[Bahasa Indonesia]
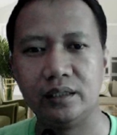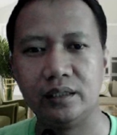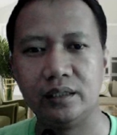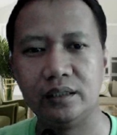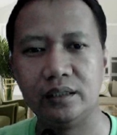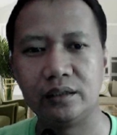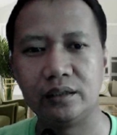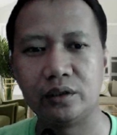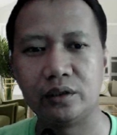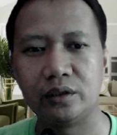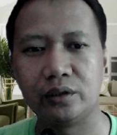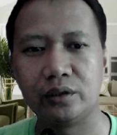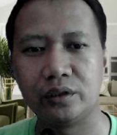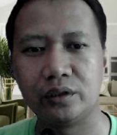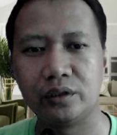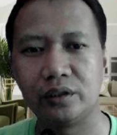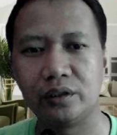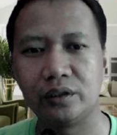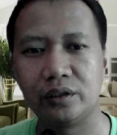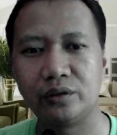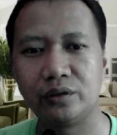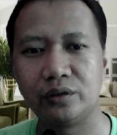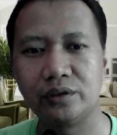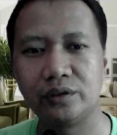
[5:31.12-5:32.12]
tonton
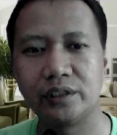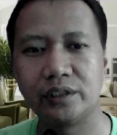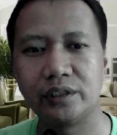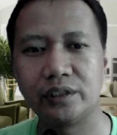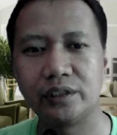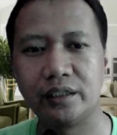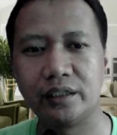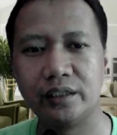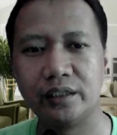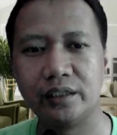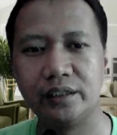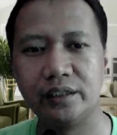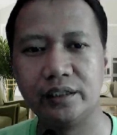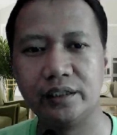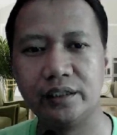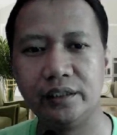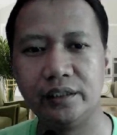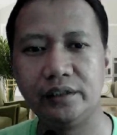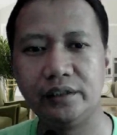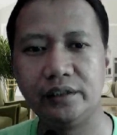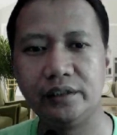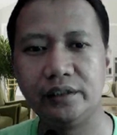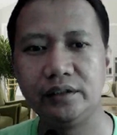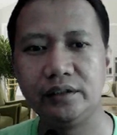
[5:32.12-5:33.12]
terus channel ini
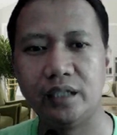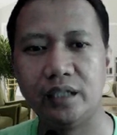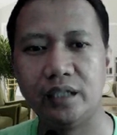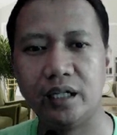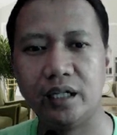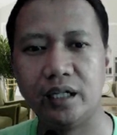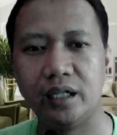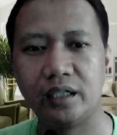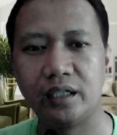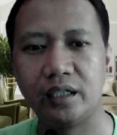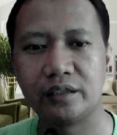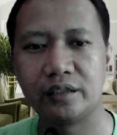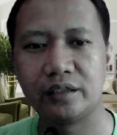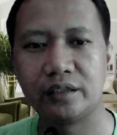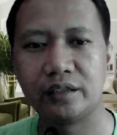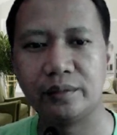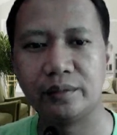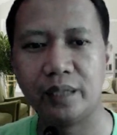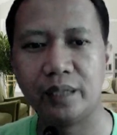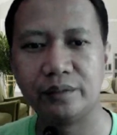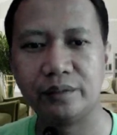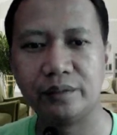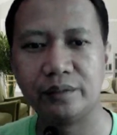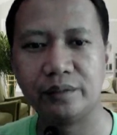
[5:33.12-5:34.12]
agar
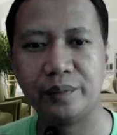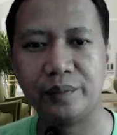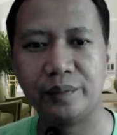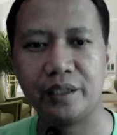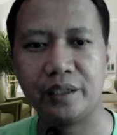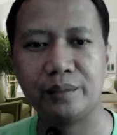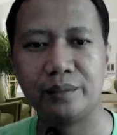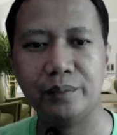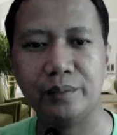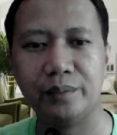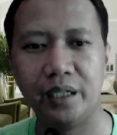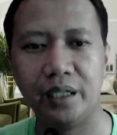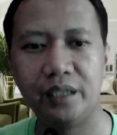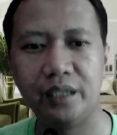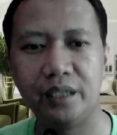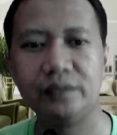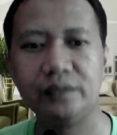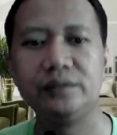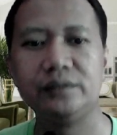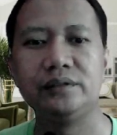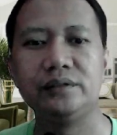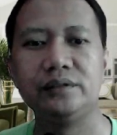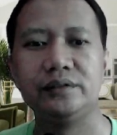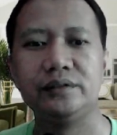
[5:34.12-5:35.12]
semakin berkembang
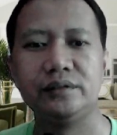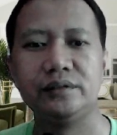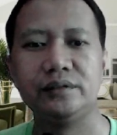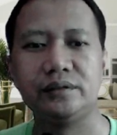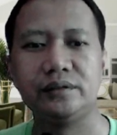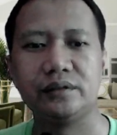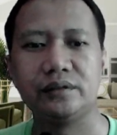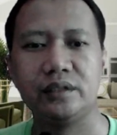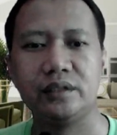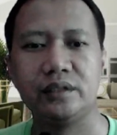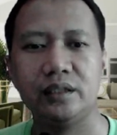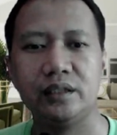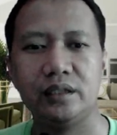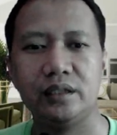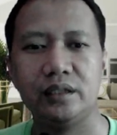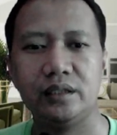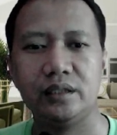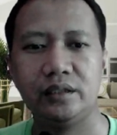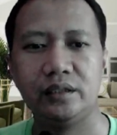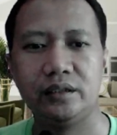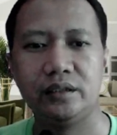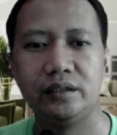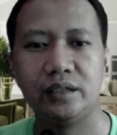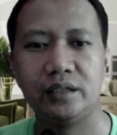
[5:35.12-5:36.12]

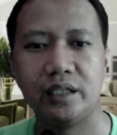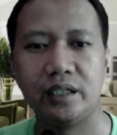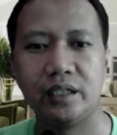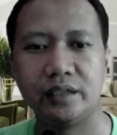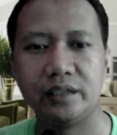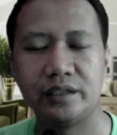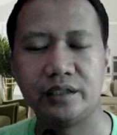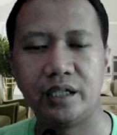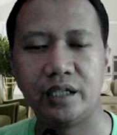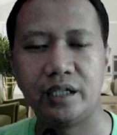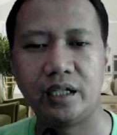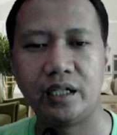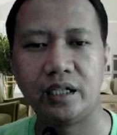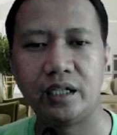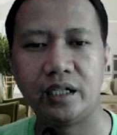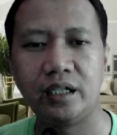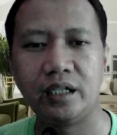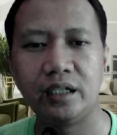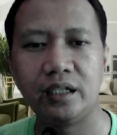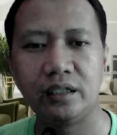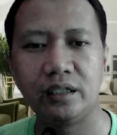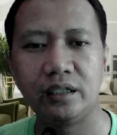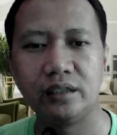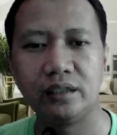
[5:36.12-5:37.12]
dengan
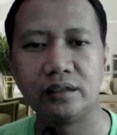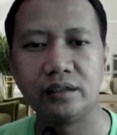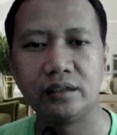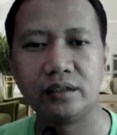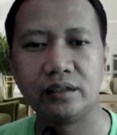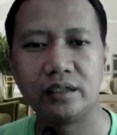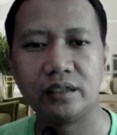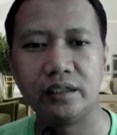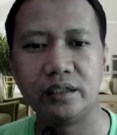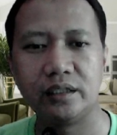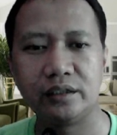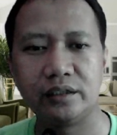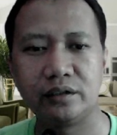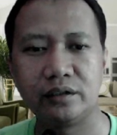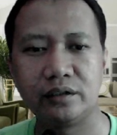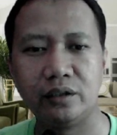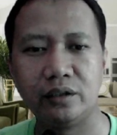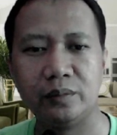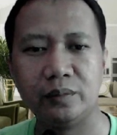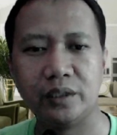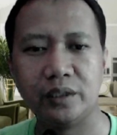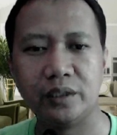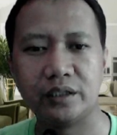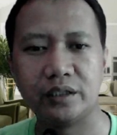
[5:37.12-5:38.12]
cara Klik
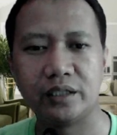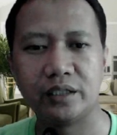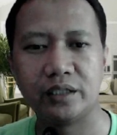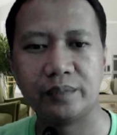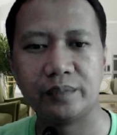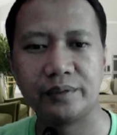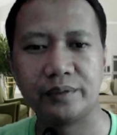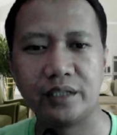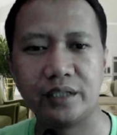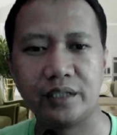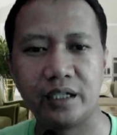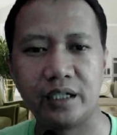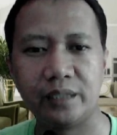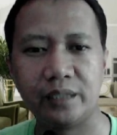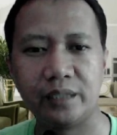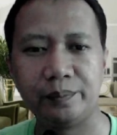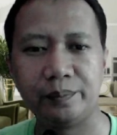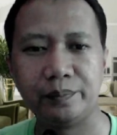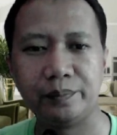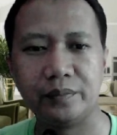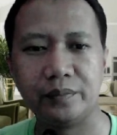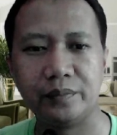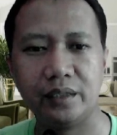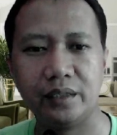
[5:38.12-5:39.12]
tombol subscribe,
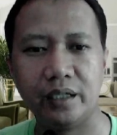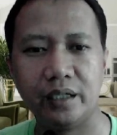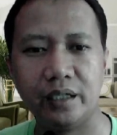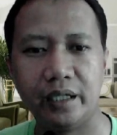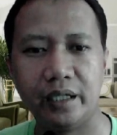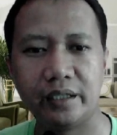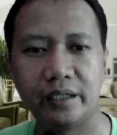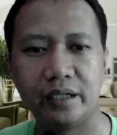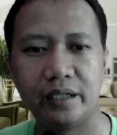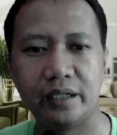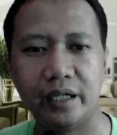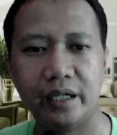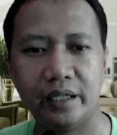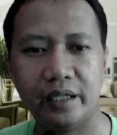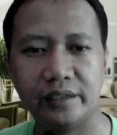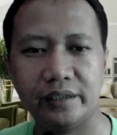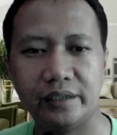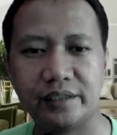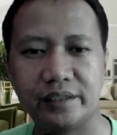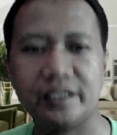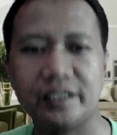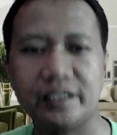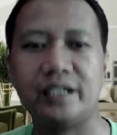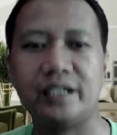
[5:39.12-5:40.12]
like, and share.